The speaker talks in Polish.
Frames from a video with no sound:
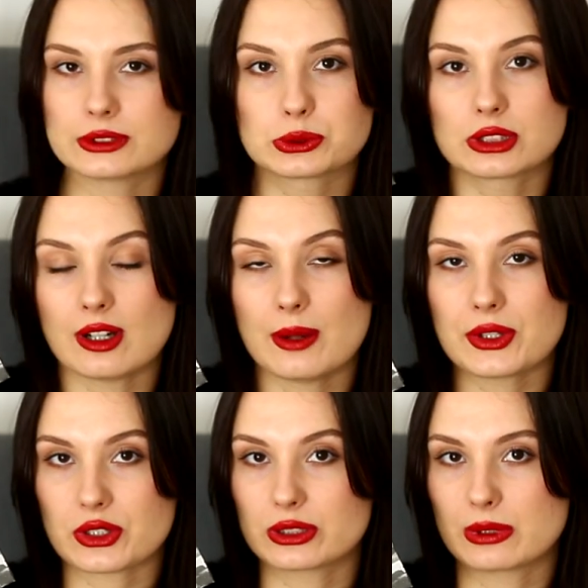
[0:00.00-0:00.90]
Słyszałam
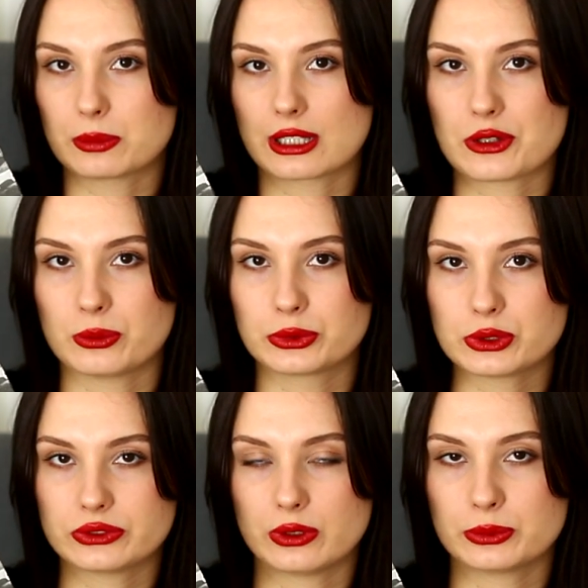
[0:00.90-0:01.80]
też o tym reportażu
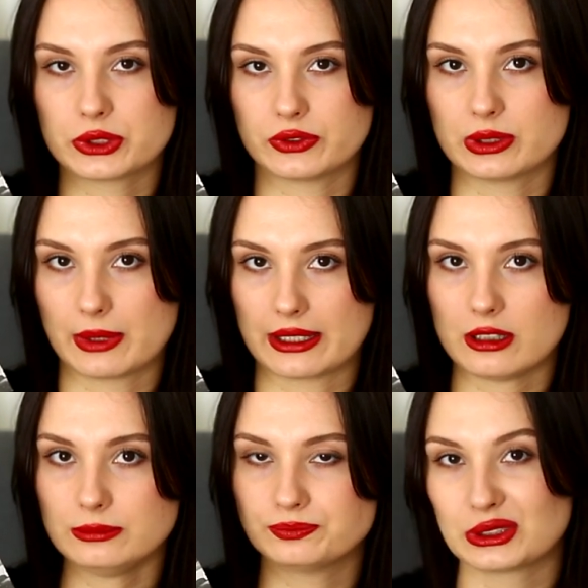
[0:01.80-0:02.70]
mnóstwo, mnóstwo dobrego.